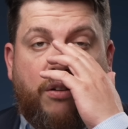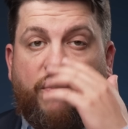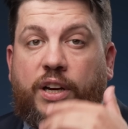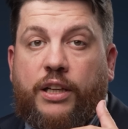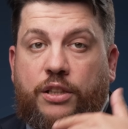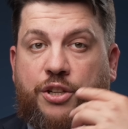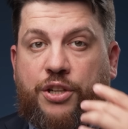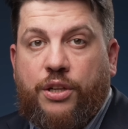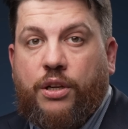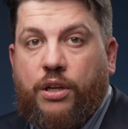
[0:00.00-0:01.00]

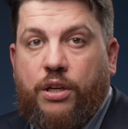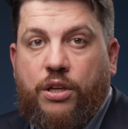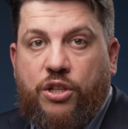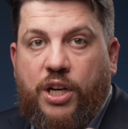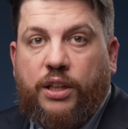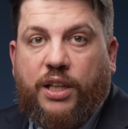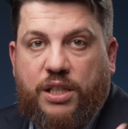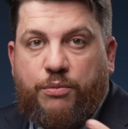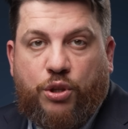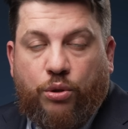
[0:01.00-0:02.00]
выглядящие жалко,
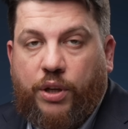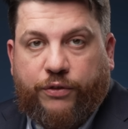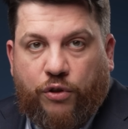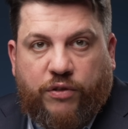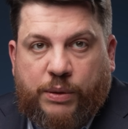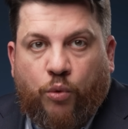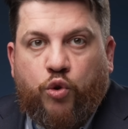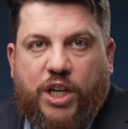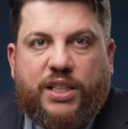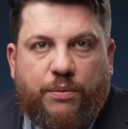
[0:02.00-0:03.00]
смешно и в то же время
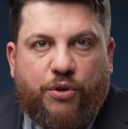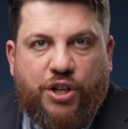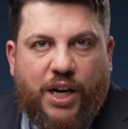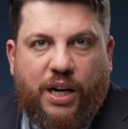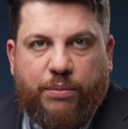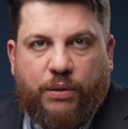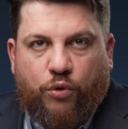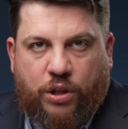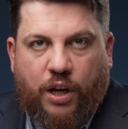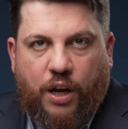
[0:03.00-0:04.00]
ужасно печально, потому
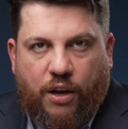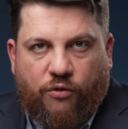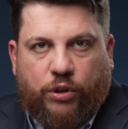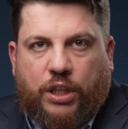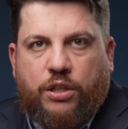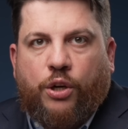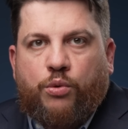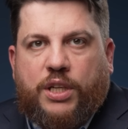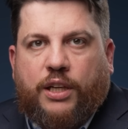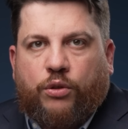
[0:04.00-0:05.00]
что вот эти
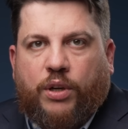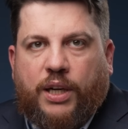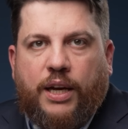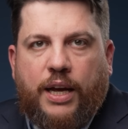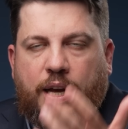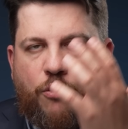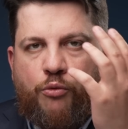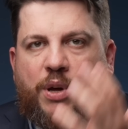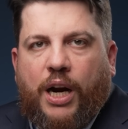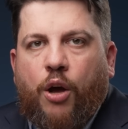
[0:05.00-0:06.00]
люди, которые
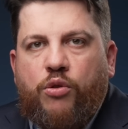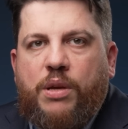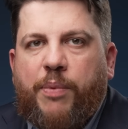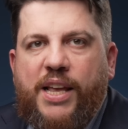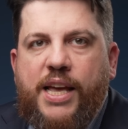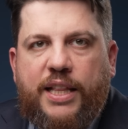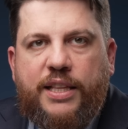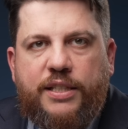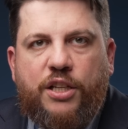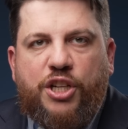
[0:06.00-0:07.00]
умирают
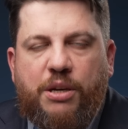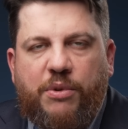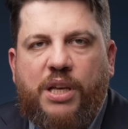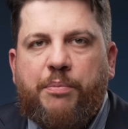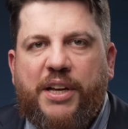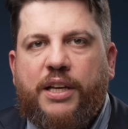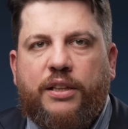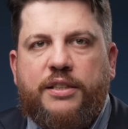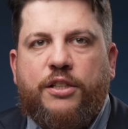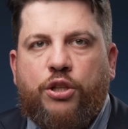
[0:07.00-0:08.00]
непонятно зачем и
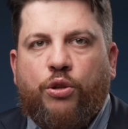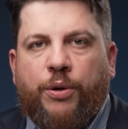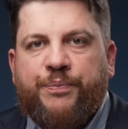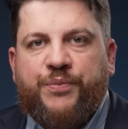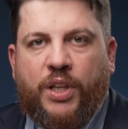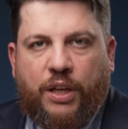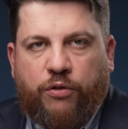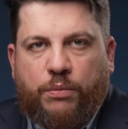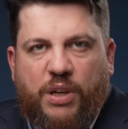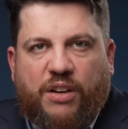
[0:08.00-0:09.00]
непонятно за что. И
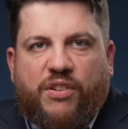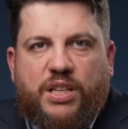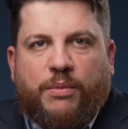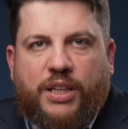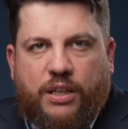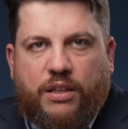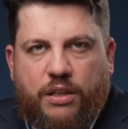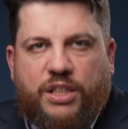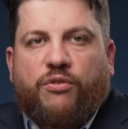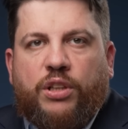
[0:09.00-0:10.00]
вот мы их видим, они
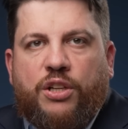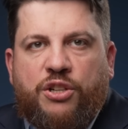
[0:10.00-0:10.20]
сегодня